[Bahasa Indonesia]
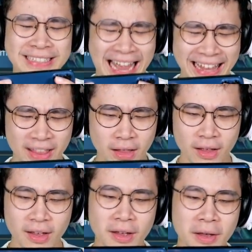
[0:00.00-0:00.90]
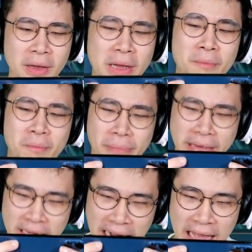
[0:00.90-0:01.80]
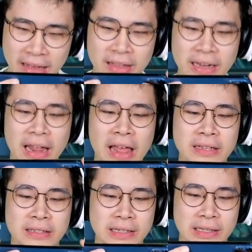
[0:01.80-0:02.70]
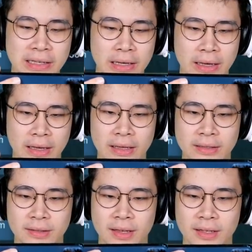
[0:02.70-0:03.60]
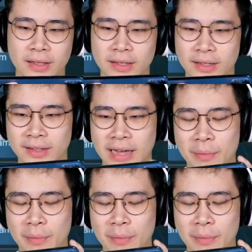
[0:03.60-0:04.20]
side pick lagi Leslie guys ya jadi nggak